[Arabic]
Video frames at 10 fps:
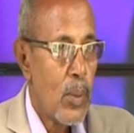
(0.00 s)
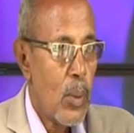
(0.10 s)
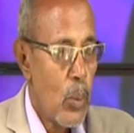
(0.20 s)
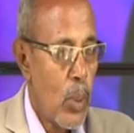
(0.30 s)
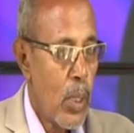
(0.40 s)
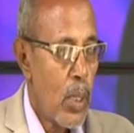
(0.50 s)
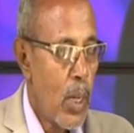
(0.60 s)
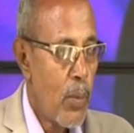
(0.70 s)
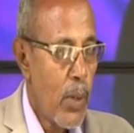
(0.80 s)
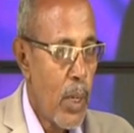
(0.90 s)

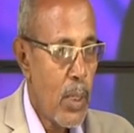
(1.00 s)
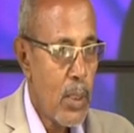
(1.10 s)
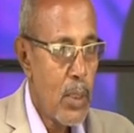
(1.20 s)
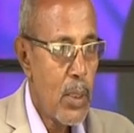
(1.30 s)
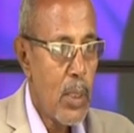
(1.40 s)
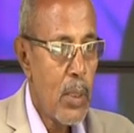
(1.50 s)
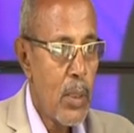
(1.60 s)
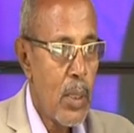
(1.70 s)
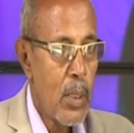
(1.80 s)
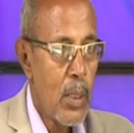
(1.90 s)
ونافعة جدا
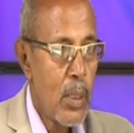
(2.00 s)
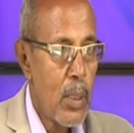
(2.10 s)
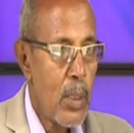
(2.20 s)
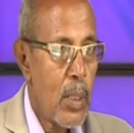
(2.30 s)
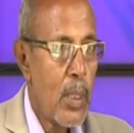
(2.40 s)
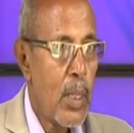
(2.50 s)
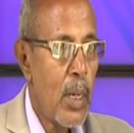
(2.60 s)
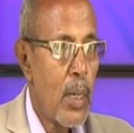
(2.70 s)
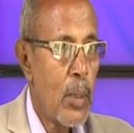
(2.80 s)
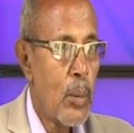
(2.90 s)

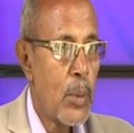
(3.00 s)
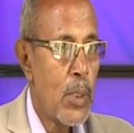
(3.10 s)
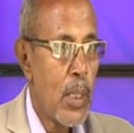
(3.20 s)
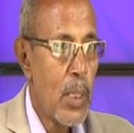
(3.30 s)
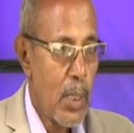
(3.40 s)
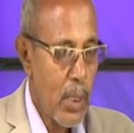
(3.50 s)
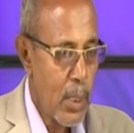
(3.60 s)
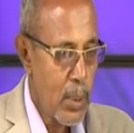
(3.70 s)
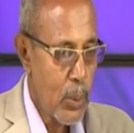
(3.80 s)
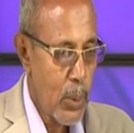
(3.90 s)
الديدان آه، مشاكل
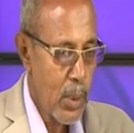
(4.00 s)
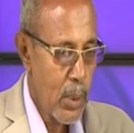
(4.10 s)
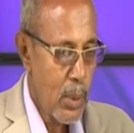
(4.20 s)
الجاردية وكذا